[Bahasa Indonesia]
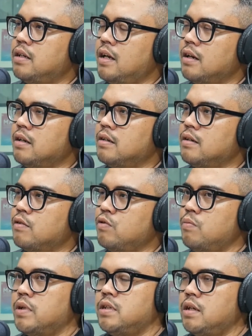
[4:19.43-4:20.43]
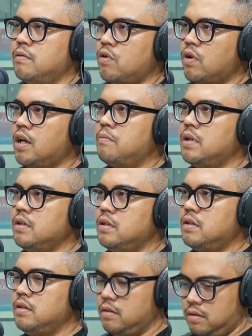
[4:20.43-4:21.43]
yang kudu maca koran
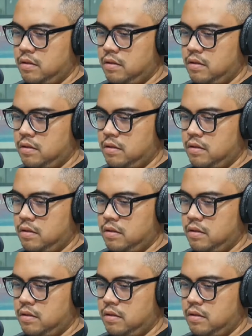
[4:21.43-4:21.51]
berijeng